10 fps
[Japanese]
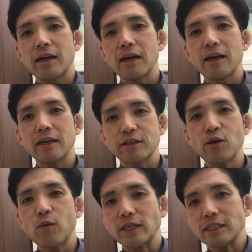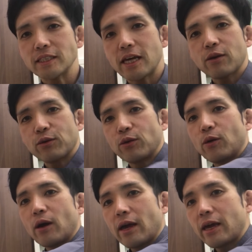えー、今日はですねこの
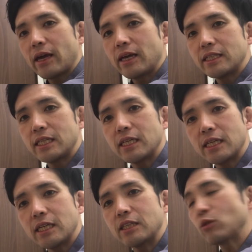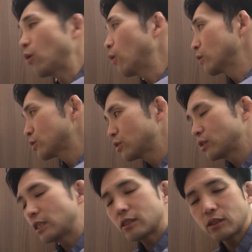AGE とオス
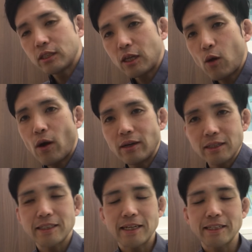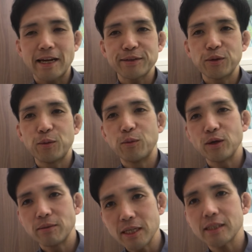についてお話していきたいと思
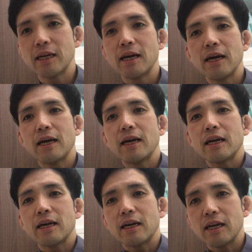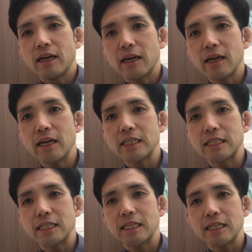います、えー、
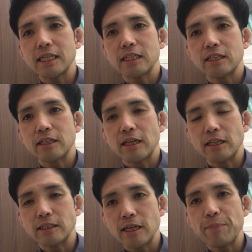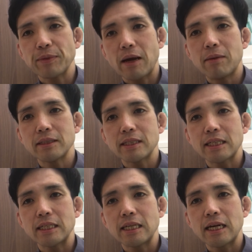AGE ってですねあんまり
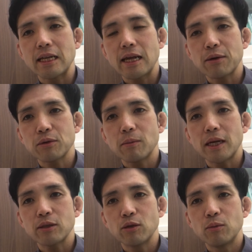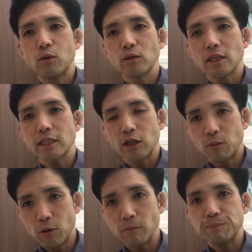聞き慣れない言葉だと思うんですけど
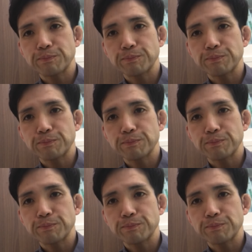も、